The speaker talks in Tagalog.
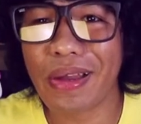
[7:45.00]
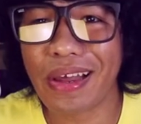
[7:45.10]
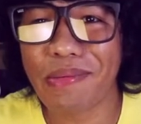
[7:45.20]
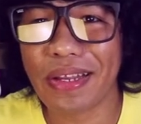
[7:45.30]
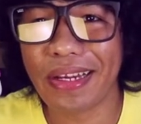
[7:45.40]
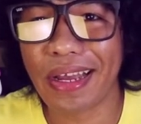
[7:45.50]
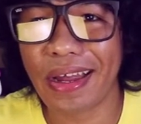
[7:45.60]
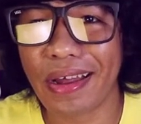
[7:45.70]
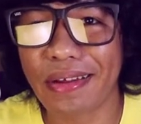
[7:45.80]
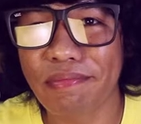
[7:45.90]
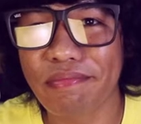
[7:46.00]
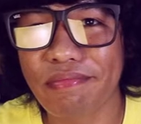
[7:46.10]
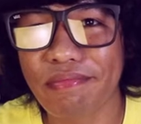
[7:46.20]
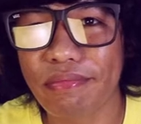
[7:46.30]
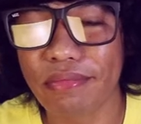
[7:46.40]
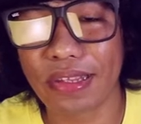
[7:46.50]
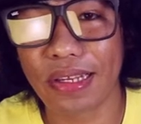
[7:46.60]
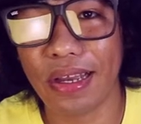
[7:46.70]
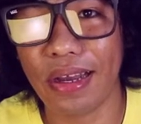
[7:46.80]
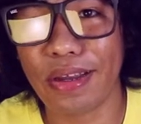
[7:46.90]
may laban ka,
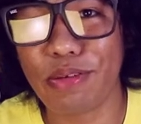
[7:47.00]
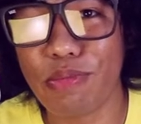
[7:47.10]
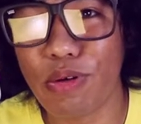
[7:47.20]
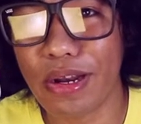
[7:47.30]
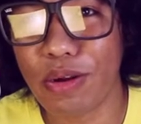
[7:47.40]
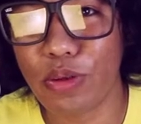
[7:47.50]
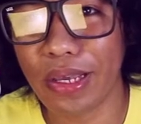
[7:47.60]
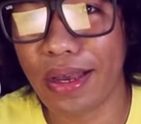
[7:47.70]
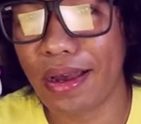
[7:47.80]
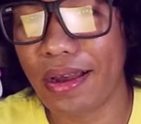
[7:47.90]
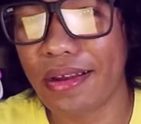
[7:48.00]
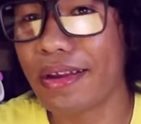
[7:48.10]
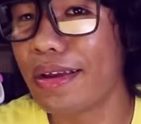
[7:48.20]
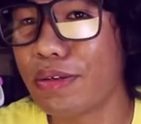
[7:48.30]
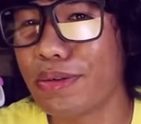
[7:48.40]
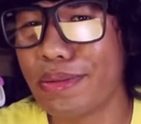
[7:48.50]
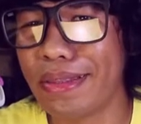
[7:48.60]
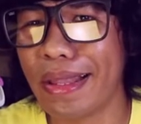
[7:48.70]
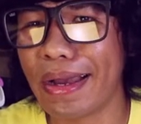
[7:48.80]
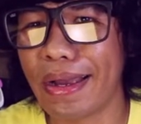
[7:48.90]
uh, buwan ng wika, good
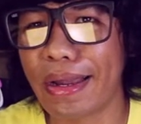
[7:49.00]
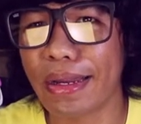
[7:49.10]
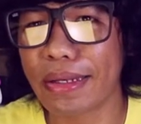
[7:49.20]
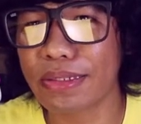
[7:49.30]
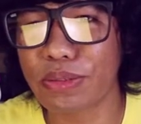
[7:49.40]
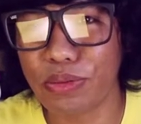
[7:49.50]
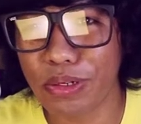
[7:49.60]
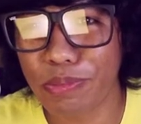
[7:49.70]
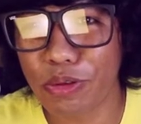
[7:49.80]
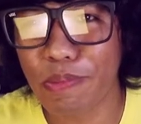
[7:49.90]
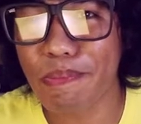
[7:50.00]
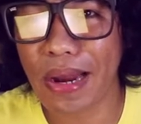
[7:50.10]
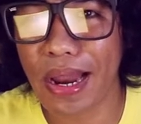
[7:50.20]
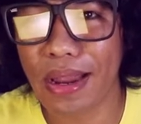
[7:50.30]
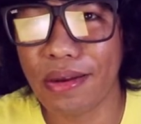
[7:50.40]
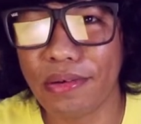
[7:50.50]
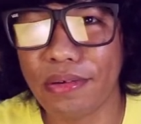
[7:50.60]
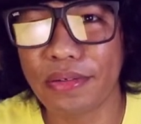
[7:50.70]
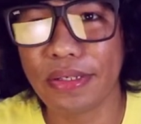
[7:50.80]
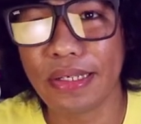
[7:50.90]
luck guys, kunin mo yung panalo.
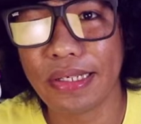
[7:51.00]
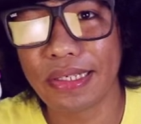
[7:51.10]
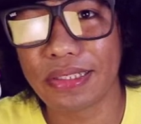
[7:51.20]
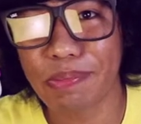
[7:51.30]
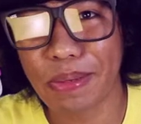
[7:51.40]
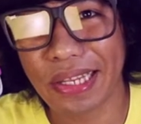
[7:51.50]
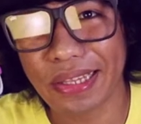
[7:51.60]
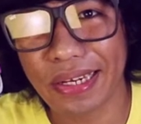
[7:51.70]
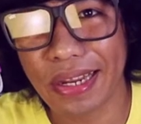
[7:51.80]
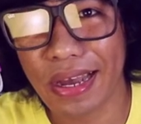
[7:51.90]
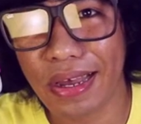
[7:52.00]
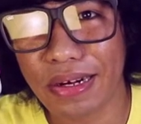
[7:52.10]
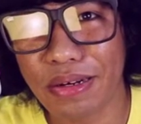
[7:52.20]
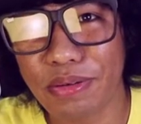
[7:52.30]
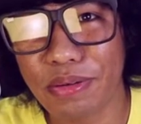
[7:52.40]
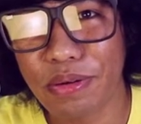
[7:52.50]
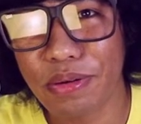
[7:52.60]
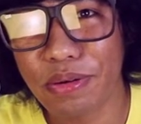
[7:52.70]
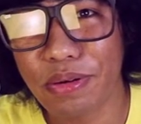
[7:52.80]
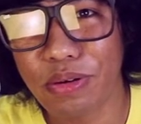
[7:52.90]
Kasi pagdating ng araw,
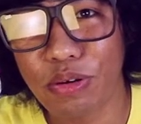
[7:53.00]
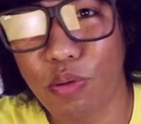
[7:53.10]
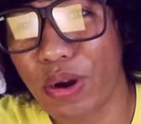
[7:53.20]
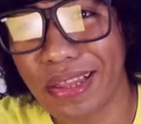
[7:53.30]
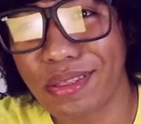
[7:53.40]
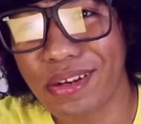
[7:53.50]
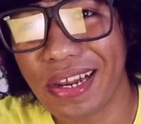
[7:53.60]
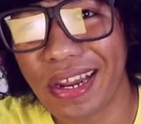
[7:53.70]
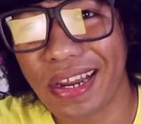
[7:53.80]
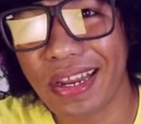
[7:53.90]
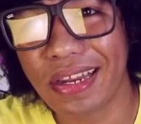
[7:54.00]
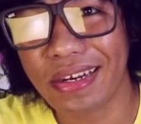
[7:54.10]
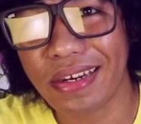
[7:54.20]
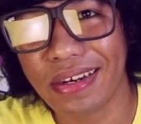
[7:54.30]
kwento na lang yan.